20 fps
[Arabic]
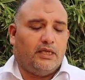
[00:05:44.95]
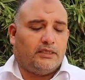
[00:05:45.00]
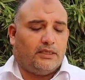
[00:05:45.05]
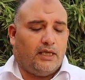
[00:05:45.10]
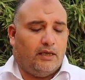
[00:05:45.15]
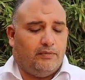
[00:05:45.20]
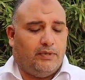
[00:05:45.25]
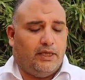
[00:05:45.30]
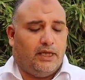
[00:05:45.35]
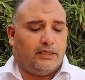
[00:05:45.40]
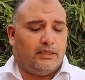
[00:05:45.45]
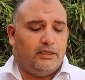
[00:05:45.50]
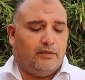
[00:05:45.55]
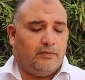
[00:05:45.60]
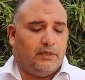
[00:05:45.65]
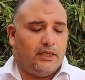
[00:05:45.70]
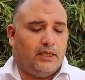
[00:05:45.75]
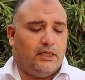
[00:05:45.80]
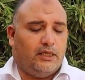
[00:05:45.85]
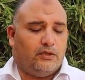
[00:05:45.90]
تعبئه
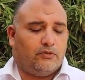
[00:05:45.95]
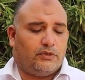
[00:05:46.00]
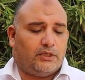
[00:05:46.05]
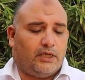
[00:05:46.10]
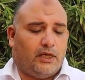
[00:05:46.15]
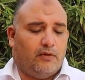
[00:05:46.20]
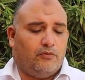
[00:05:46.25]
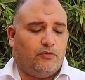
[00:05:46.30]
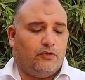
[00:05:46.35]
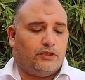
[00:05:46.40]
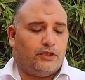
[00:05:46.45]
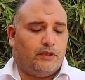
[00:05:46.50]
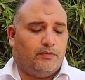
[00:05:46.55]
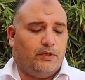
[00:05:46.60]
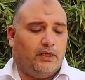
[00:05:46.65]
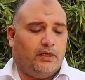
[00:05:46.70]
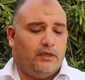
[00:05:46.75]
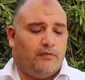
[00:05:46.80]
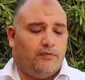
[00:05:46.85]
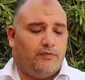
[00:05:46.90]
الامكانيات وتحمل
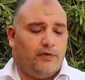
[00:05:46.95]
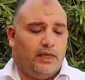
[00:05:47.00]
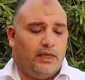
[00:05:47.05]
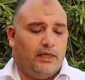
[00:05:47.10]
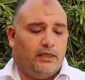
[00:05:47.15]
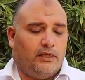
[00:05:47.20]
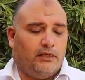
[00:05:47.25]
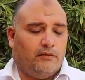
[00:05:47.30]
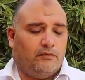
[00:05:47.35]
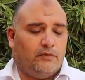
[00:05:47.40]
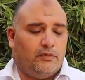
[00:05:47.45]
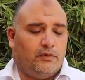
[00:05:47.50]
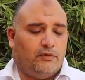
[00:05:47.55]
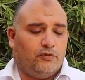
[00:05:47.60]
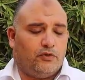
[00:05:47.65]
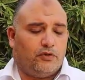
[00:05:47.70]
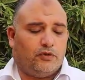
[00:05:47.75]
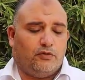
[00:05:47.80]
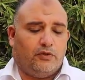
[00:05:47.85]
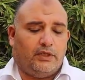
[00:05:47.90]
جميع الفاعلين
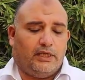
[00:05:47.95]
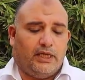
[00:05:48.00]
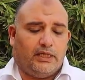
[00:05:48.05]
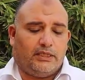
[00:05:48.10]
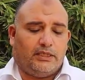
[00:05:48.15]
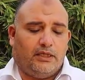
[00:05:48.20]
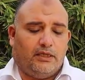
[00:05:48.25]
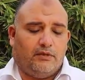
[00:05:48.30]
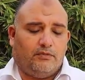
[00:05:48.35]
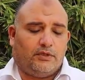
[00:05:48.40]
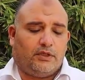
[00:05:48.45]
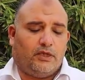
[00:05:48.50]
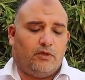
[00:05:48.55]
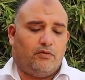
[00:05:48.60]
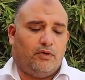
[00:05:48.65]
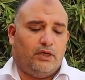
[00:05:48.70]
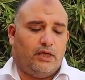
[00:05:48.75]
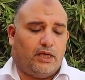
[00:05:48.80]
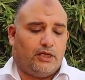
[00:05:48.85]
مسؤولياتهم تنويع